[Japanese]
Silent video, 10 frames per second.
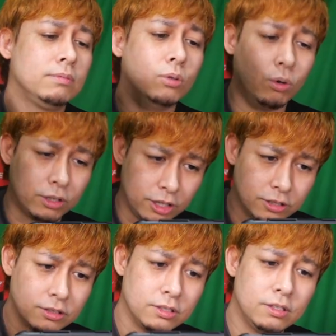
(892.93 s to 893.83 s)
た。OK で
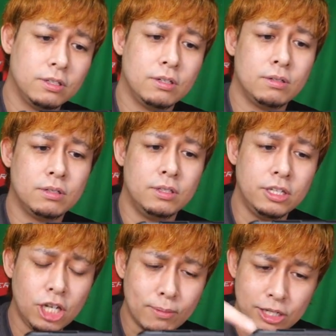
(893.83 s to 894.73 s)
す。で
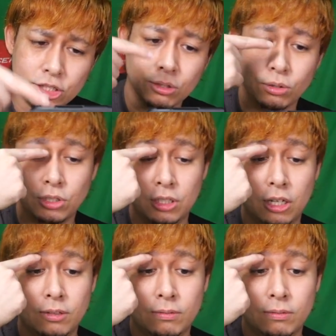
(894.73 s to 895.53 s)
きれば1が欲しいね。